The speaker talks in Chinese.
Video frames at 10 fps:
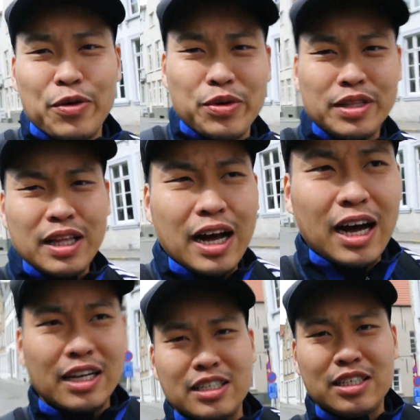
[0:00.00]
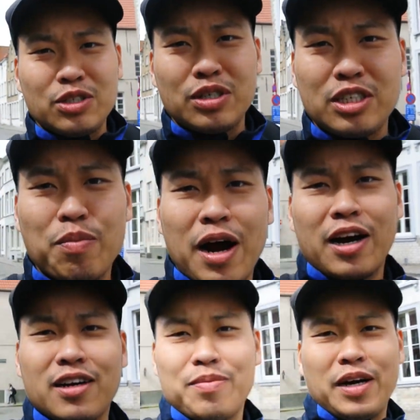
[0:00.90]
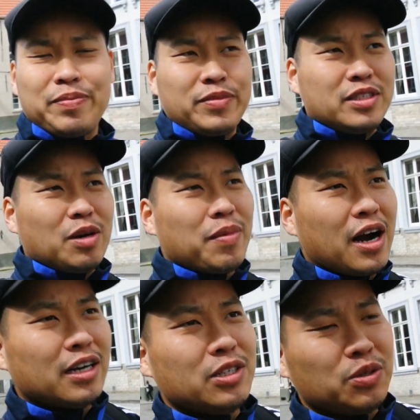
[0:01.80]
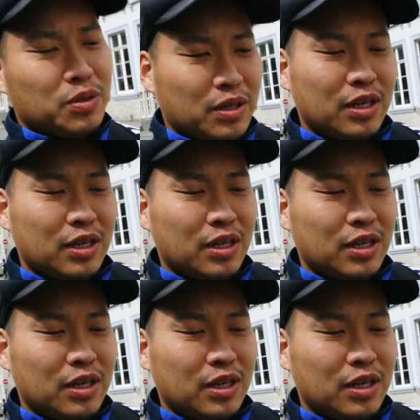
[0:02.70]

云呐，这个就是小马哥嘛，小马这种，